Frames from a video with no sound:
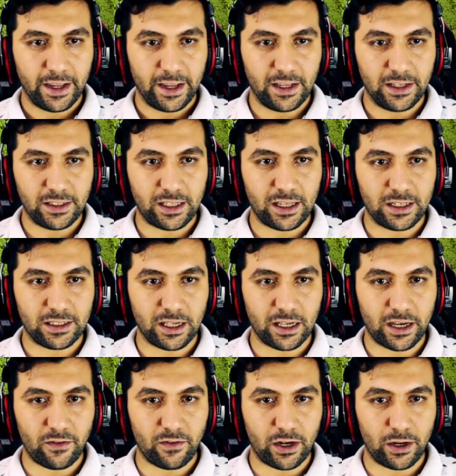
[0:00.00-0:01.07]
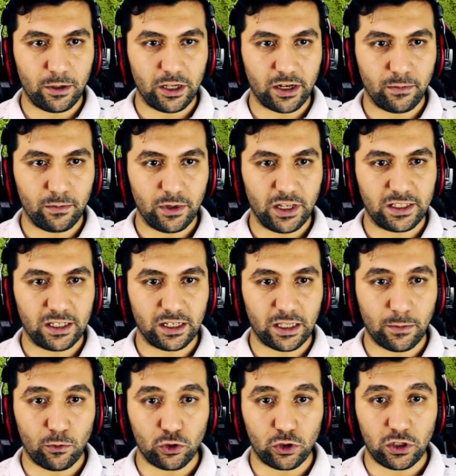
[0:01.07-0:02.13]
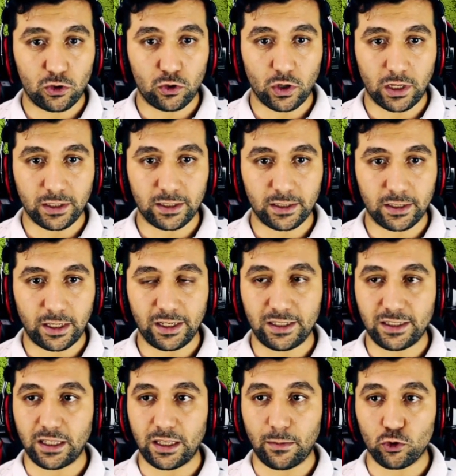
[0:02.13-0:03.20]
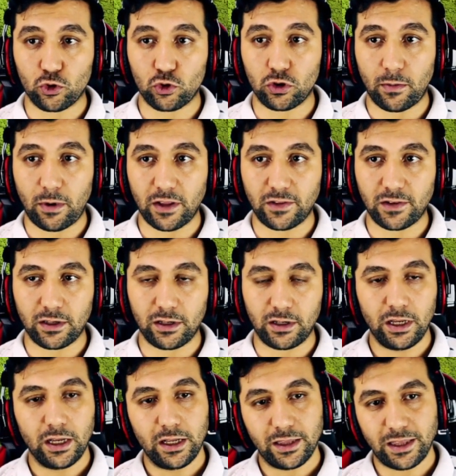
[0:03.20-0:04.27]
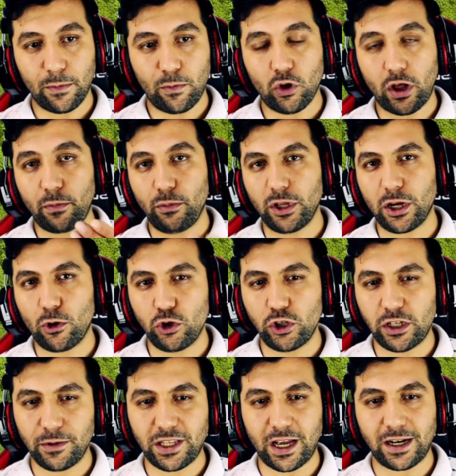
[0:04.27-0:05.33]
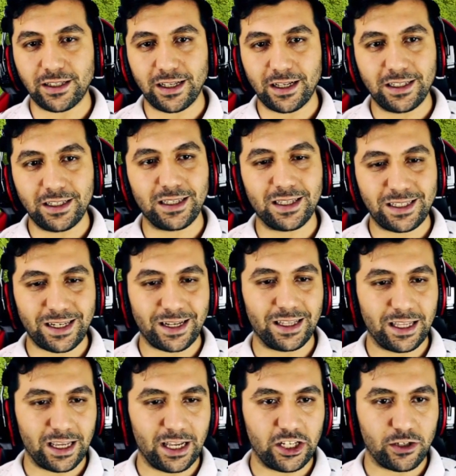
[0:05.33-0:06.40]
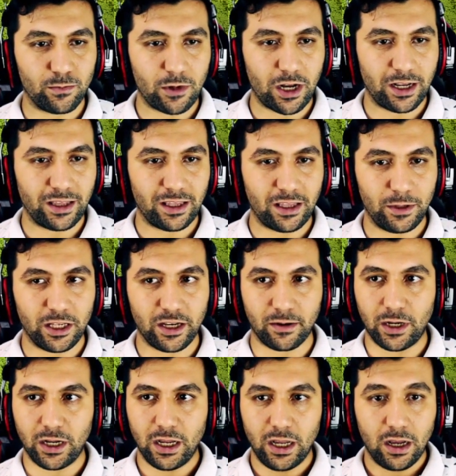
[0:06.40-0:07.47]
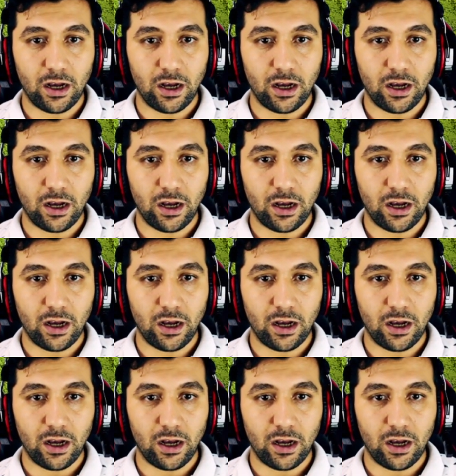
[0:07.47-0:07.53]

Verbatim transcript: Gizli Tesla'lara verebilirim. İksir deposu istiyor aslında. İksir deposu da mantıklı. Depolar bir an önce biterse hızlı şekilde gelişim kaydedebilirim.